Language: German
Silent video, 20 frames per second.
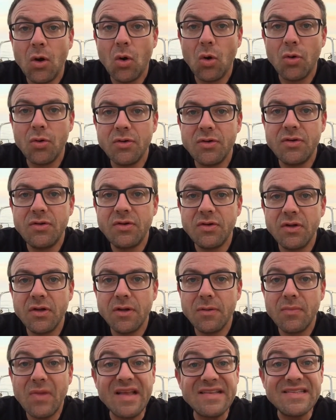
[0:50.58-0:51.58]
Und
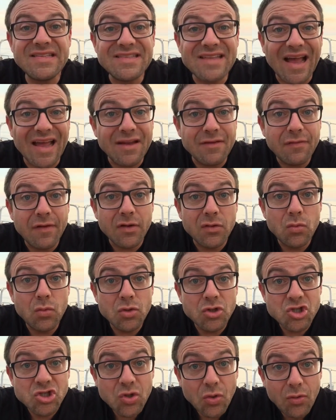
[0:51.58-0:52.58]
ähm, es ist einfach nur
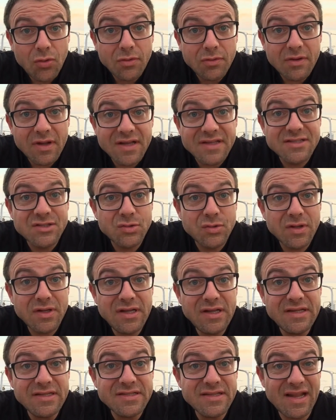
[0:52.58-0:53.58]
schön, es zu
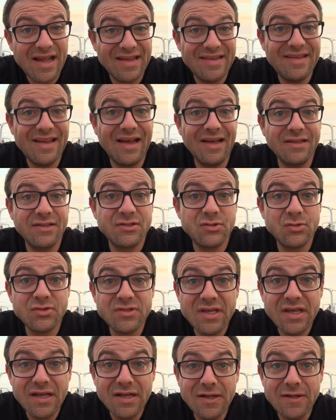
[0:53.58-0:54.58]
genießen, einen Tag zu
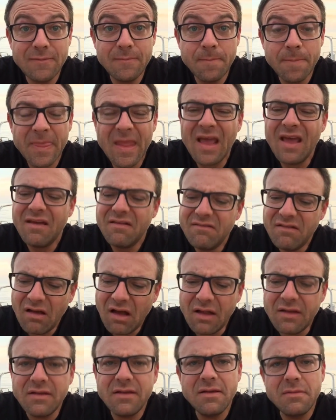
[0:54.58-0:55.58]
segeln. Wir
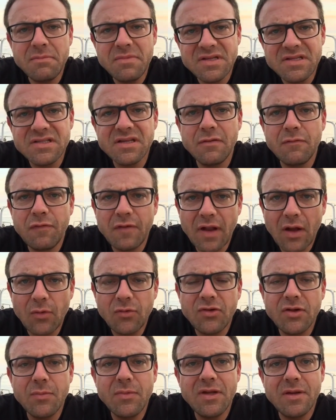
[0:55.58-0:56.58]
hatten ein bisschen
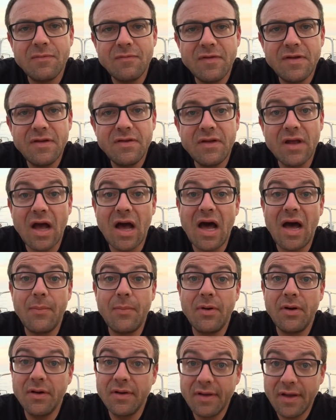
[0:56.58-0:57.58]
Flaute mit dem Wind,
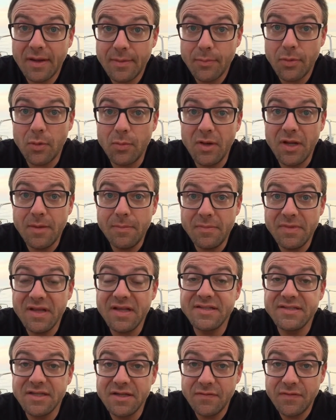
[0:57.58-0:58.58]
aber kein Problem.
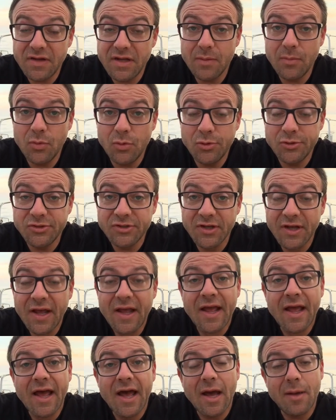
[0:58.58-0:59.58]
Jetzt sind wir in der Bucht,
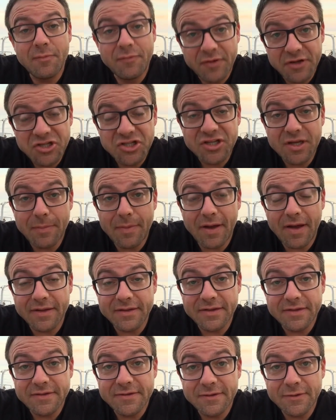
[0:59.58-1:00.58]
haben frisch
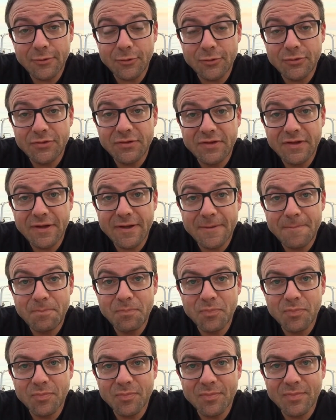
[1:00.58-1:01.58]
gebadet und
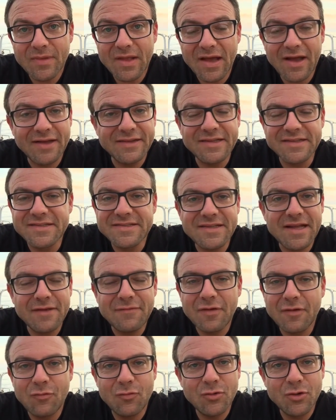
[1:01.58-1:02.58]
ähm, das ist
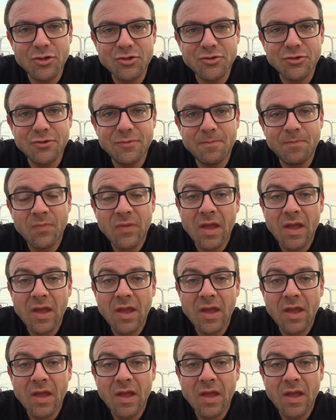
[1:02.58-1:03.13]
einfach wunderschön.